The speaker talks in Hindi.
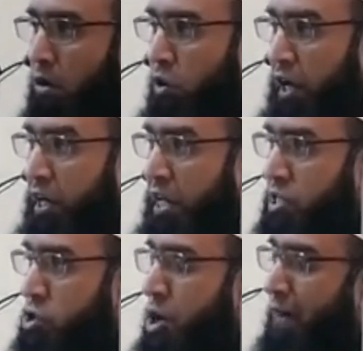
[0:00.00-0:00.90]
और अगर
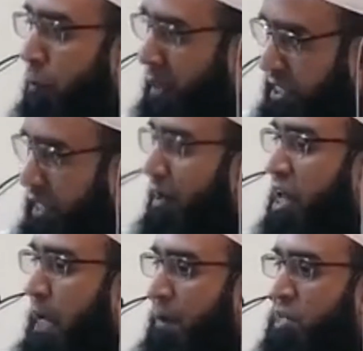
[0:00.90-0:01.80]
किसी जो है वो बट्टी
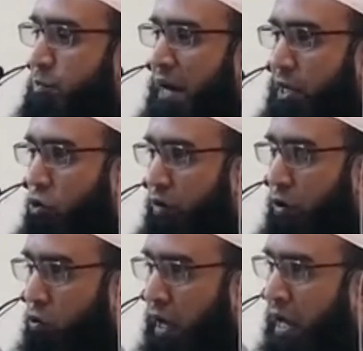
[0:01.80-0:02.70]
वाले के पास बैठे हुए
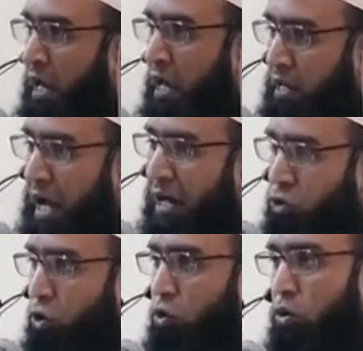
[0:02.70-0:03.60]
होंगे या
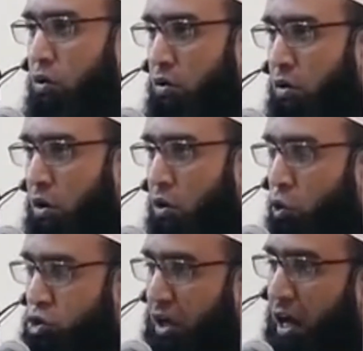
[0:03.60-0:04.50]
तो
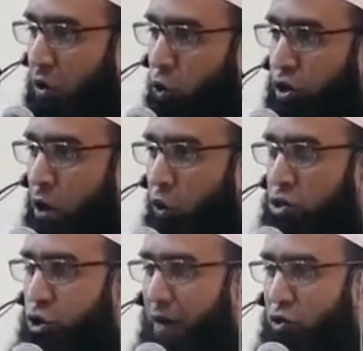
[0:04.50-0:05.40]
उसका कोई ना
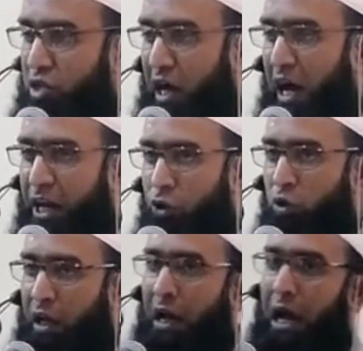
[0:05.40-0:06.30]
कोई जो है वो चंगारी
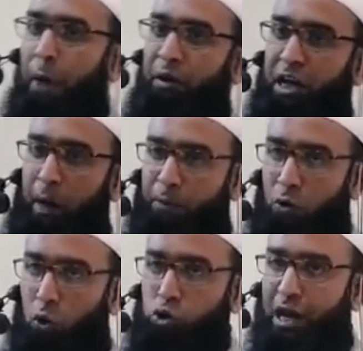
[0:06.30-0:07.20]
उड़ के आपके
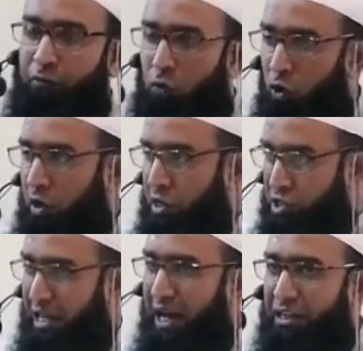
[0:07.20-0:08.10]
कपड़ों को जो है वो
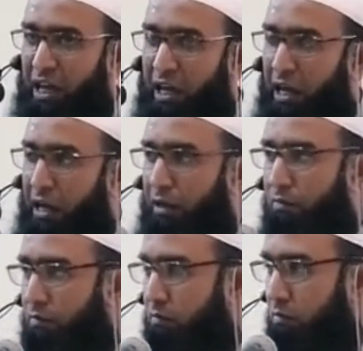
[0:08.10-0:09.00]
जला देगी
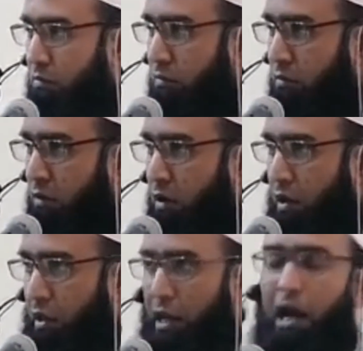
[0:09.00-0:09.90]

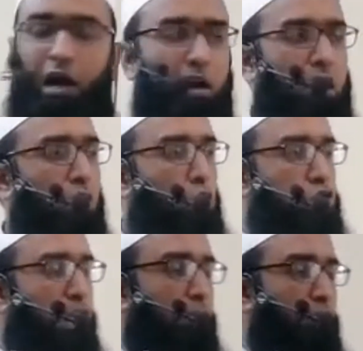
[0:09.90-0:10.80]
या
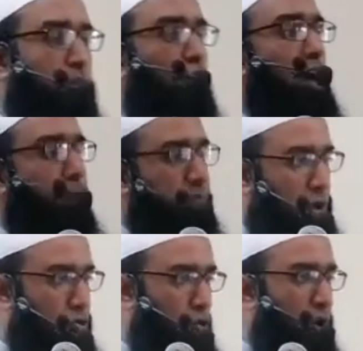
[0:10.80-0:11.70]
उसकी बदबू आप
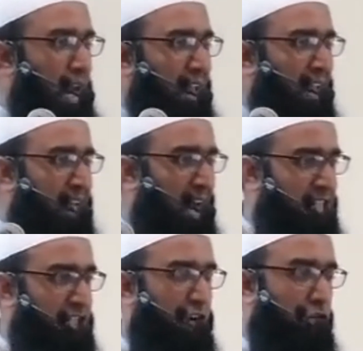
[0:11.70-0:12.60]
तक जरूर आएगी ये
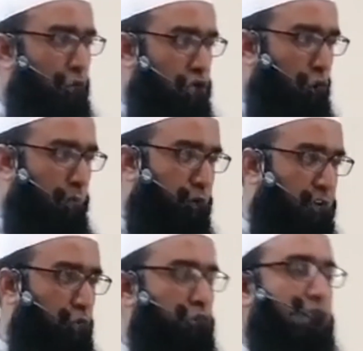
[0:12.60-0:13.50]
अच्छे दोस्त और
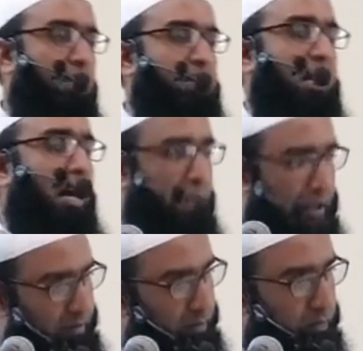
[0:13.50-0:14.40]
बुरे दोस्त की मसाल
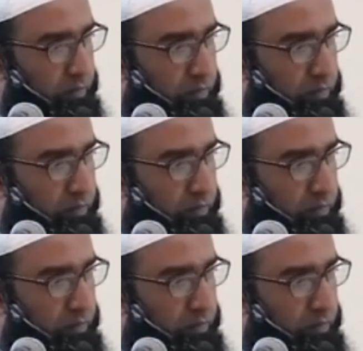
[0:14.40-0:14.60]
है